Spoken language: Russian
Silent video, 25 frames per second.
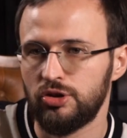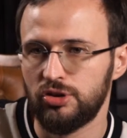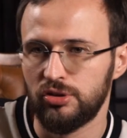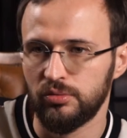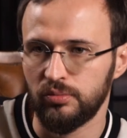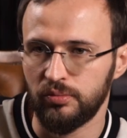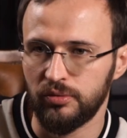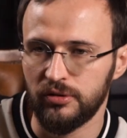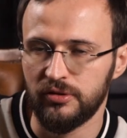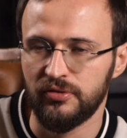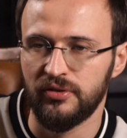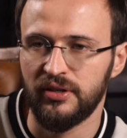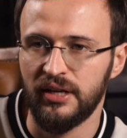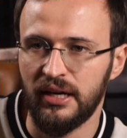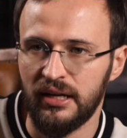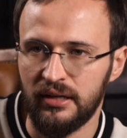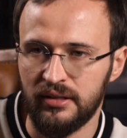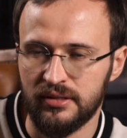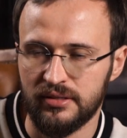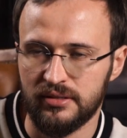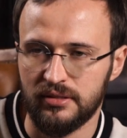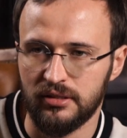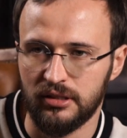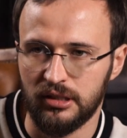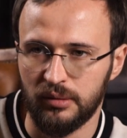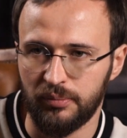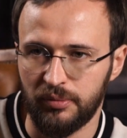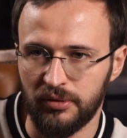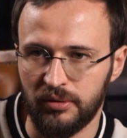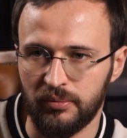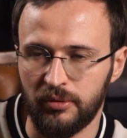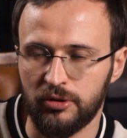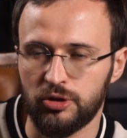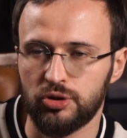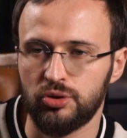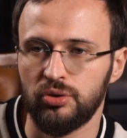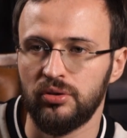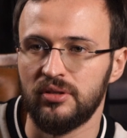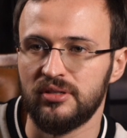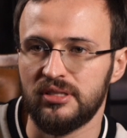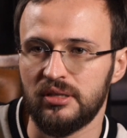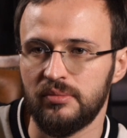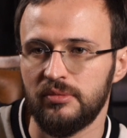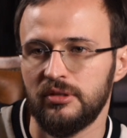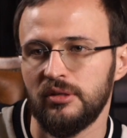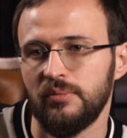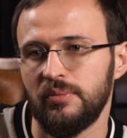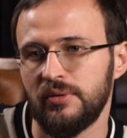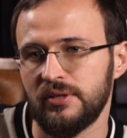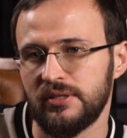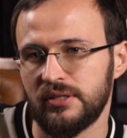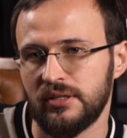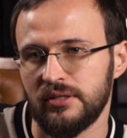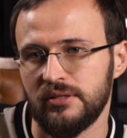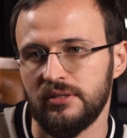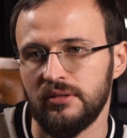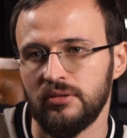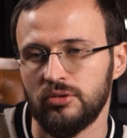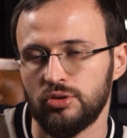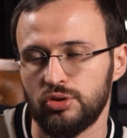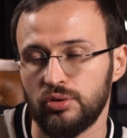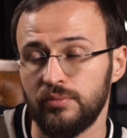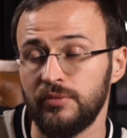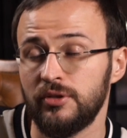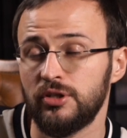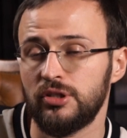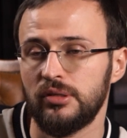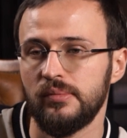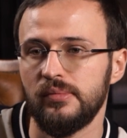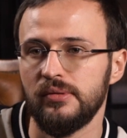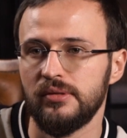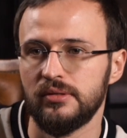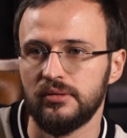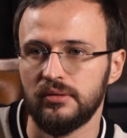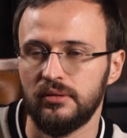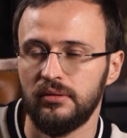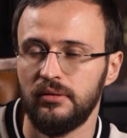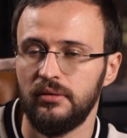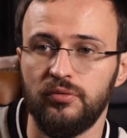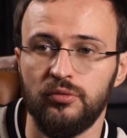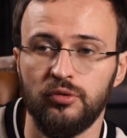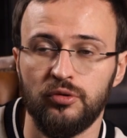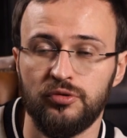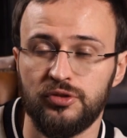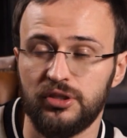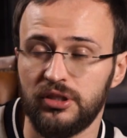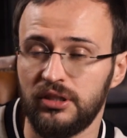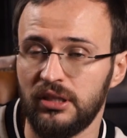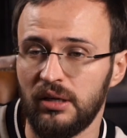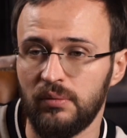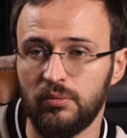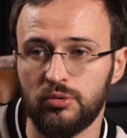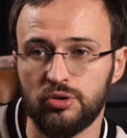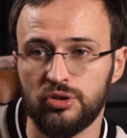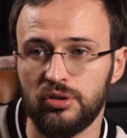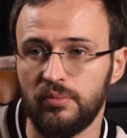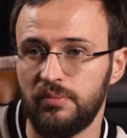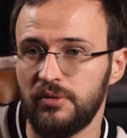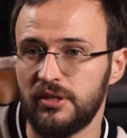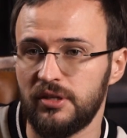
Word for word: чтобы быть в реальностях и понимать, что на самом деле происходило, чтобы не ошибиться. Но всегда можно